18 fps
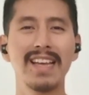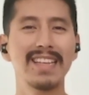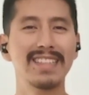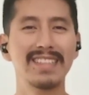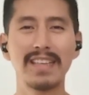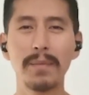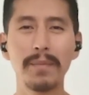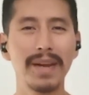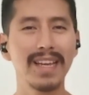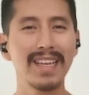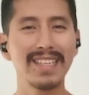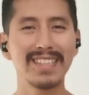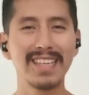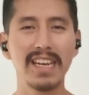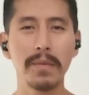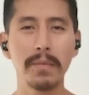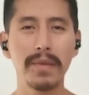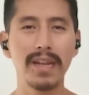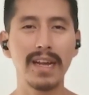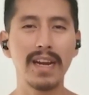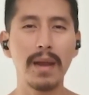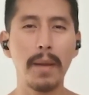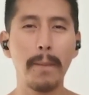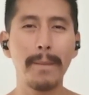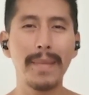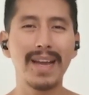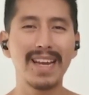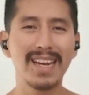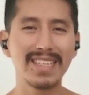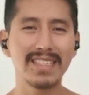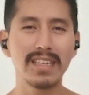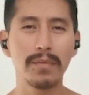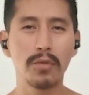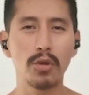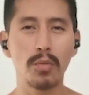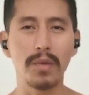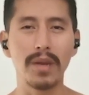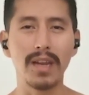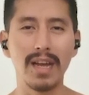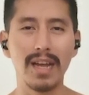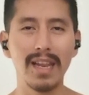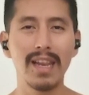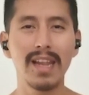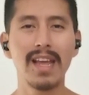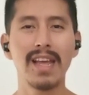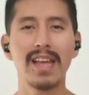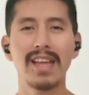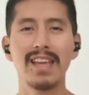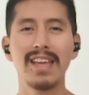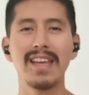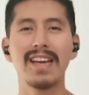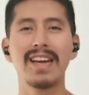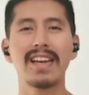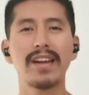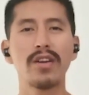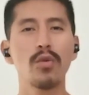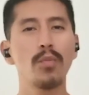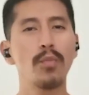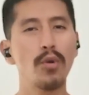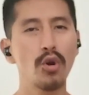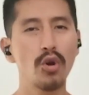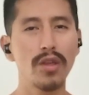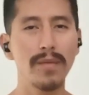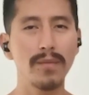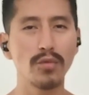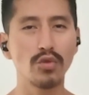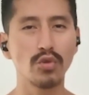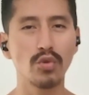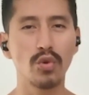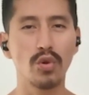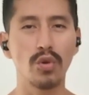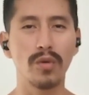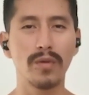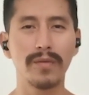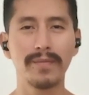Siempre quise eliminar mi grasa abdominal y ganar un poco de músculo.